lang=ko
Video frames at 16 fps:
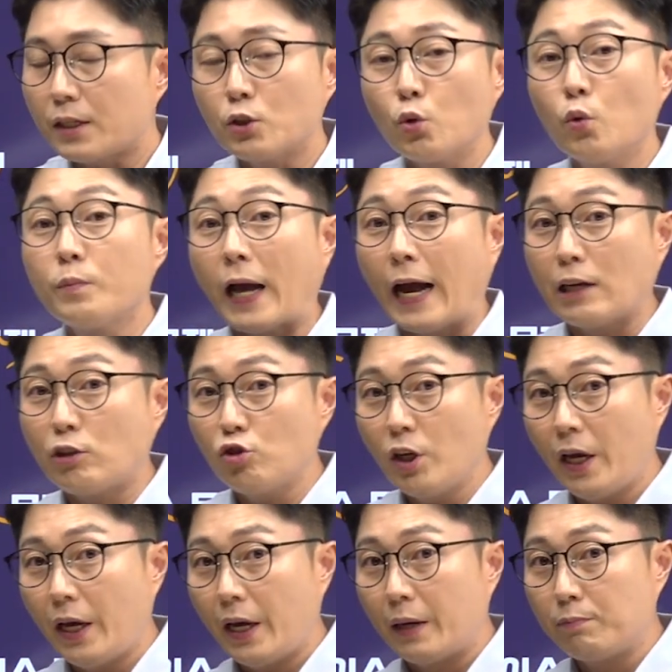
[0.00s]
조금
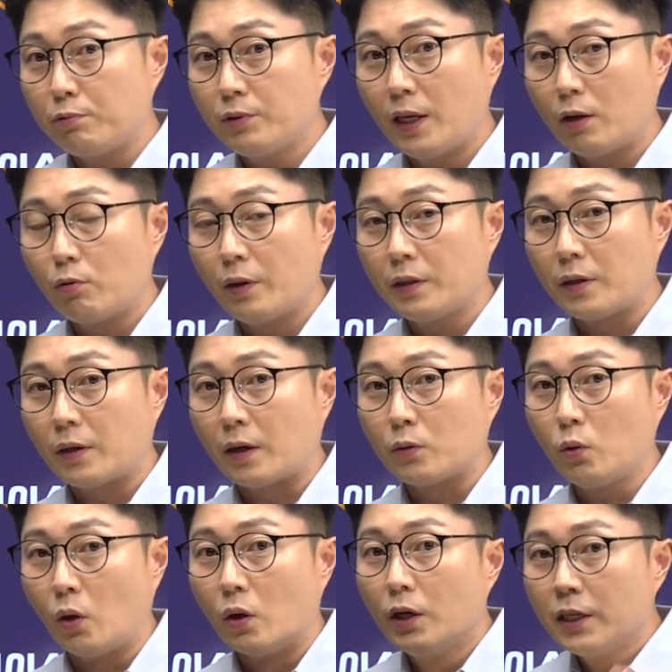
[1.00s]
나중에 푼다고
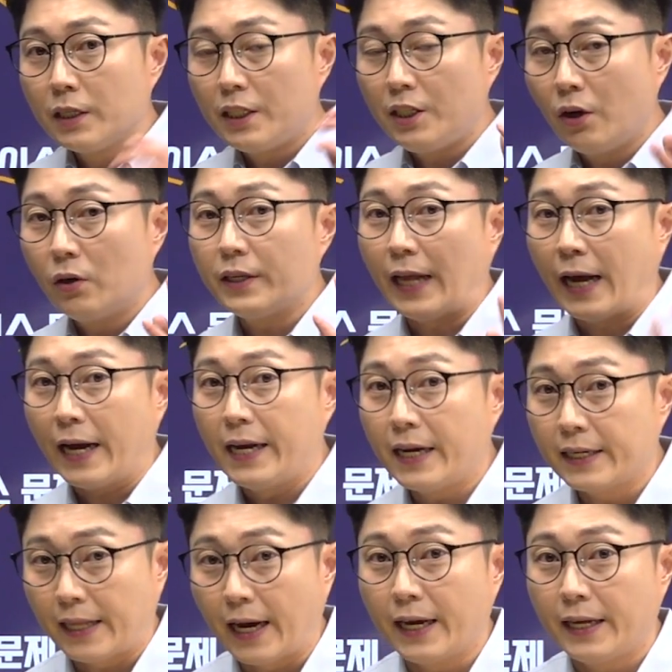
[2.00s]
하더라도 기억이 나,
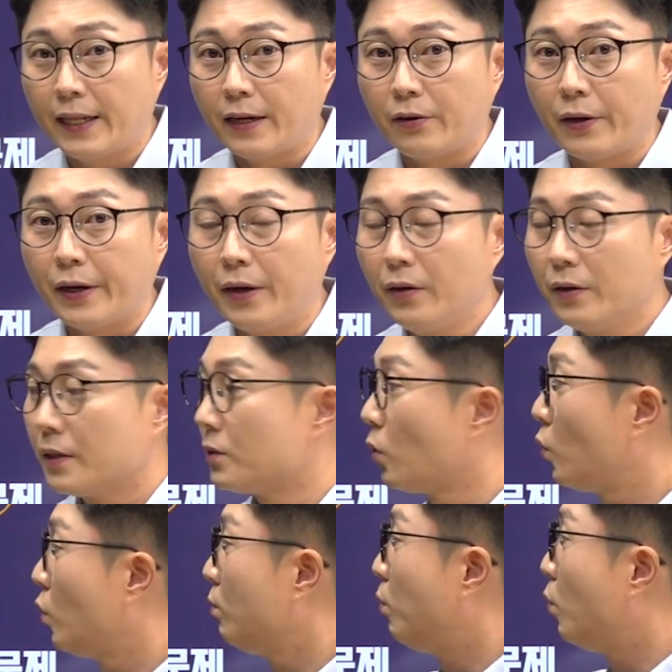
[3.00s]
나 게될 거예요. 그래서
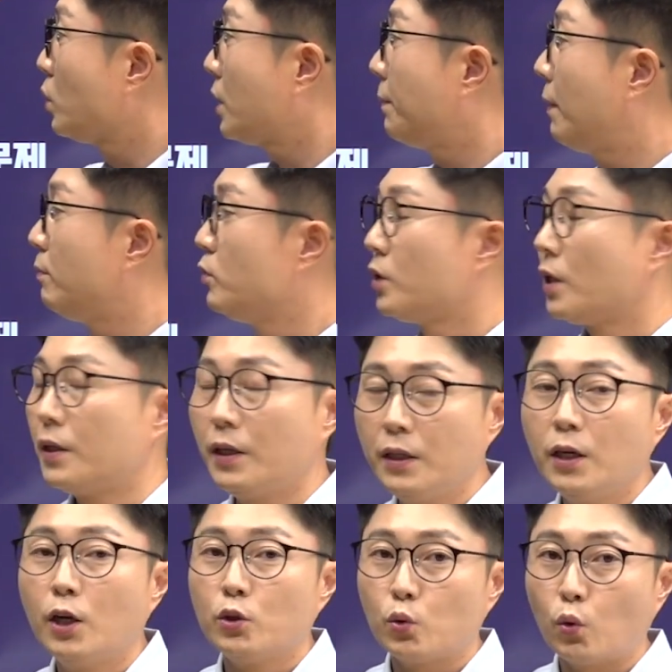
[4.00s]
그런 복잡한 문제는
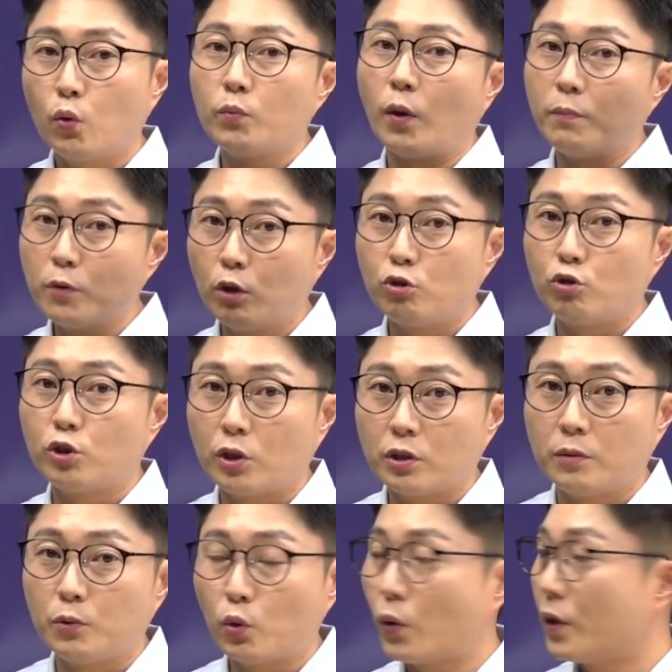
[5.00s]
조금
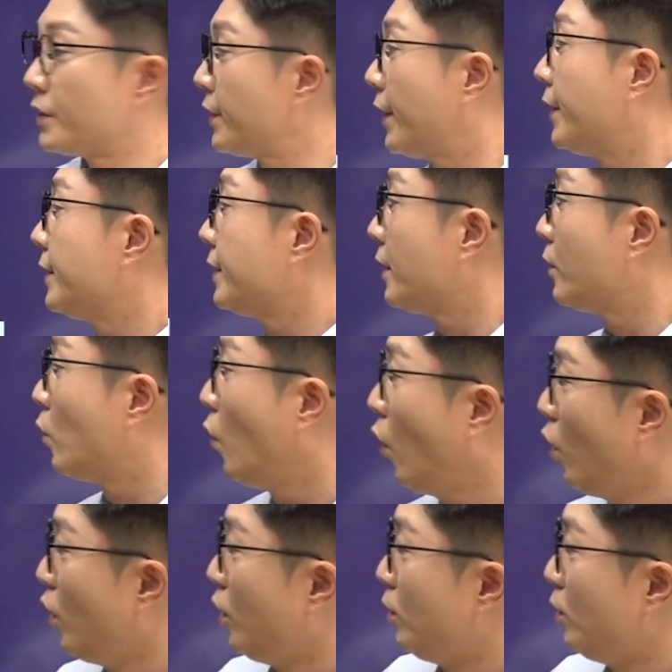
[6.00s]
넘겨주셨으면 좋겠어요. 그리고